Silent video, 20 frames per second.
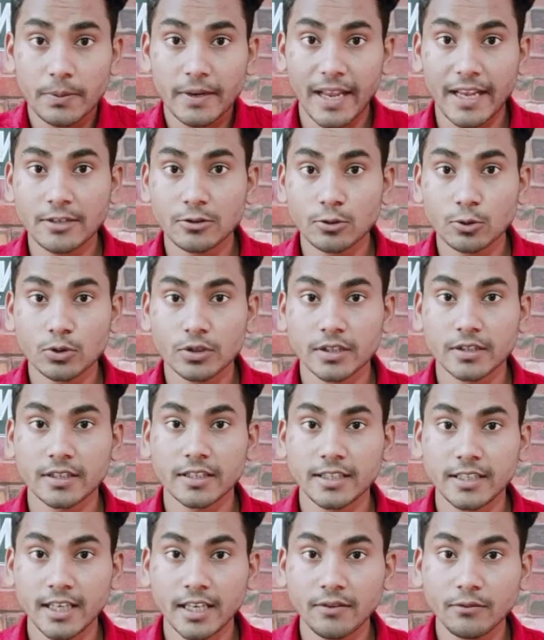प्राइस हो
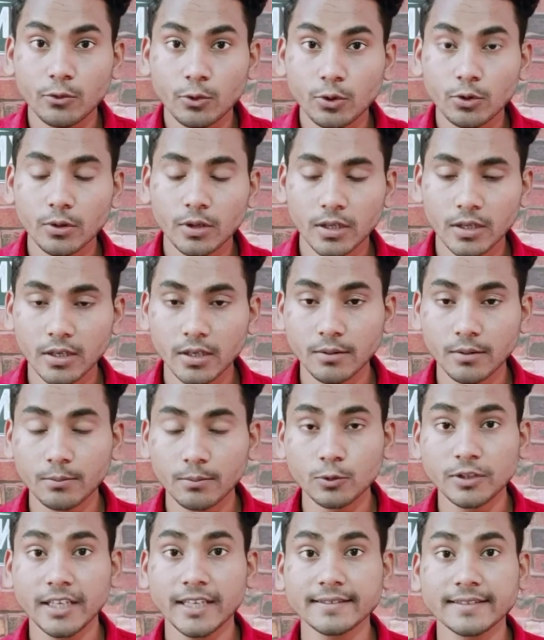सकती है वो
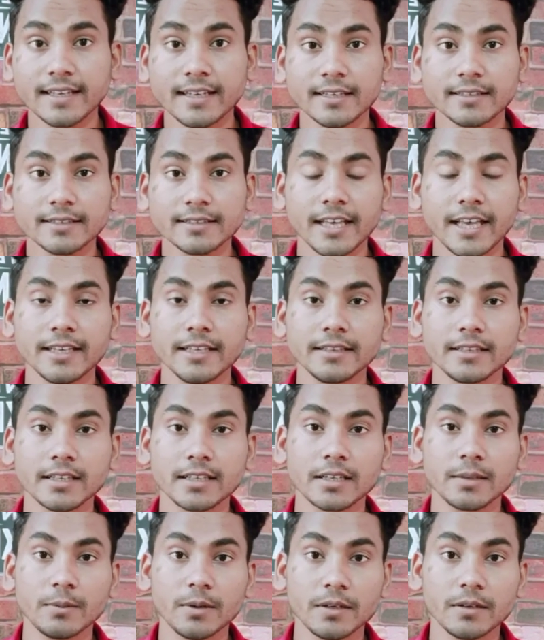मुझे ऐसा लगता है कि
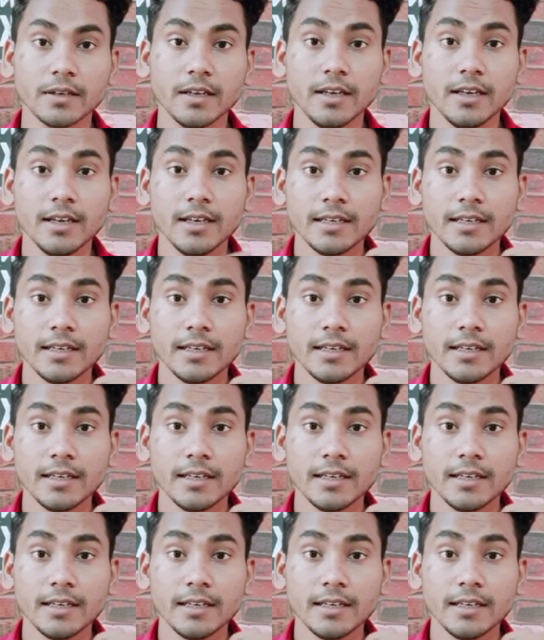तकरीबन